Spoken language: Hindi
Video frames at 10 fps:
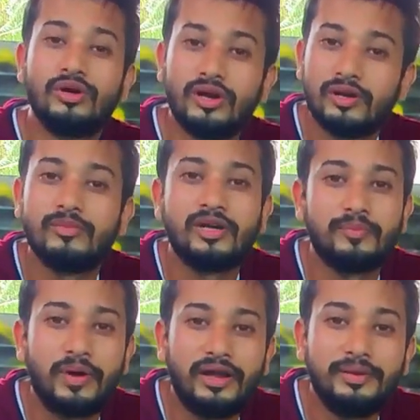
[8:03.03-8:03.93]
गरम
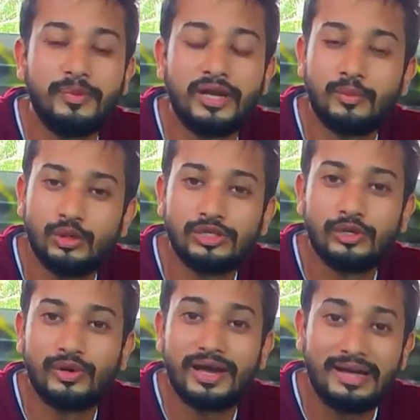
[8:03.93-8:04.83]
गरम पानी पीना बहुत
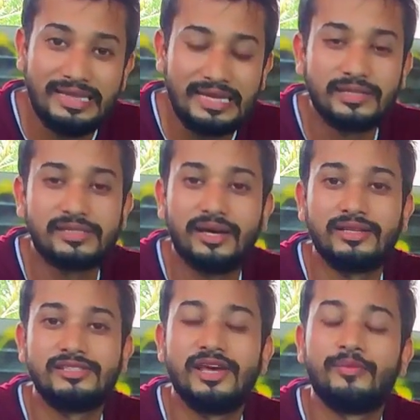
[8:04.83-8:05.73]
जरूरी है हल्दी के
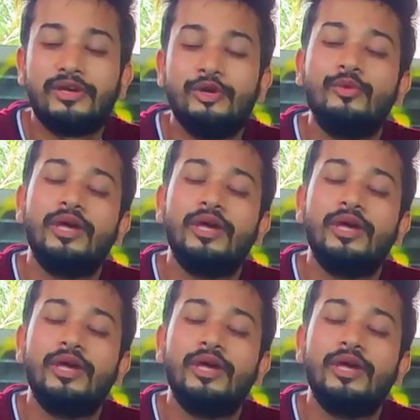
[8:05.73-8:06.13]
साथ इससे आपकी